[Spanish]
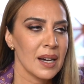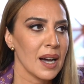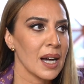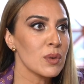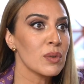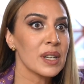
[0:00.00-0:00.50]

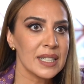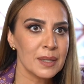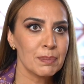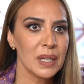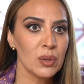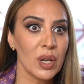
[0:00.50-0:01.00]
hay un
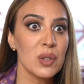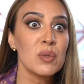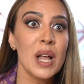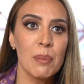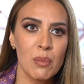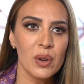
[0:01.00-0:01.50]
respeto, hay
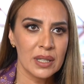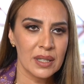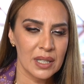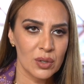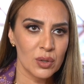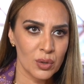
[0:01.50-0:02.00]
un amor
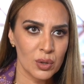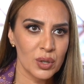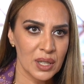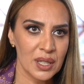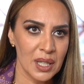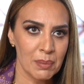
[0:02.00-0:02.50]
entre esos
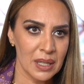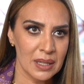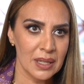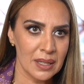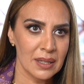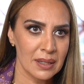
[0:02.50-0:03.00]
dos
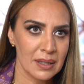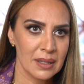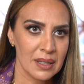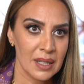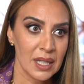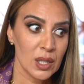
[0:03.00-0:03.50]
intérpretes
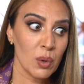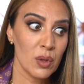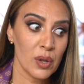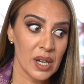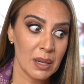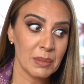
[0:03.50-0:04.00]
es
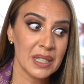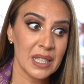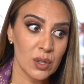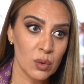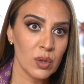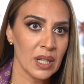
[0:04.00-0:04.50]
cuando realmente
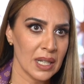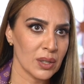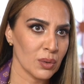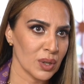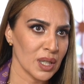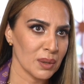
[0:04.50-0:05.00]
surgen las
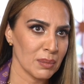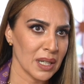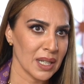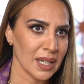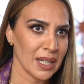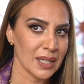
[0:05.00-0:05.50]
cosas
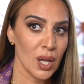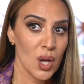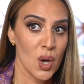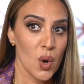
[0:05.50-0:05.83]
mágicas.